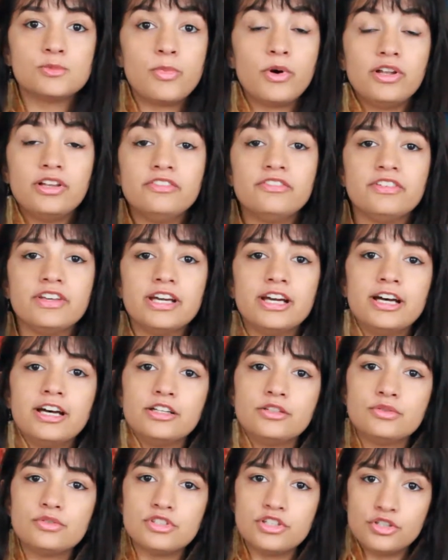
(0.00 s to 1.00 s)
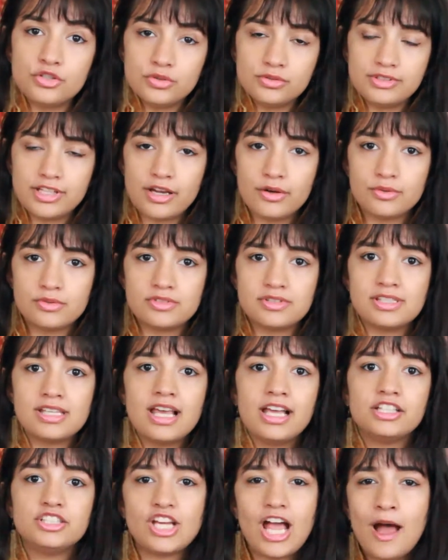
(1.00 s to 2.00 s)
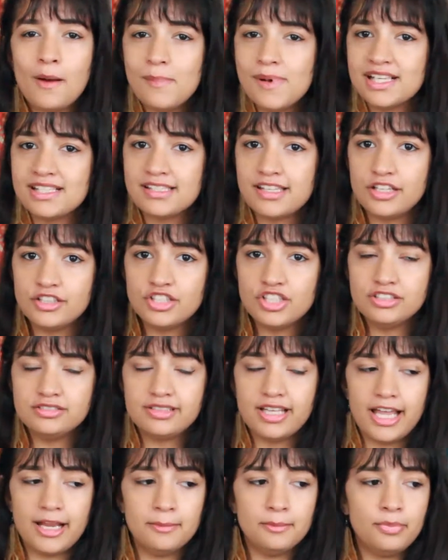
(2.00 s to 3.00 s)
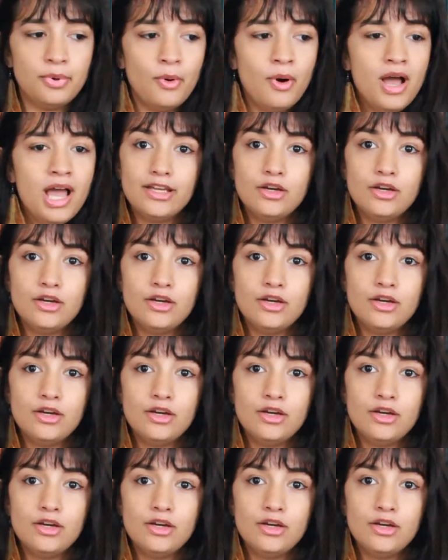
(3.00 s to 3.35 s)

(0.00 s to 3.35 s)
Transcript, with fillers: bolivianos e judeus já há bastante tempo.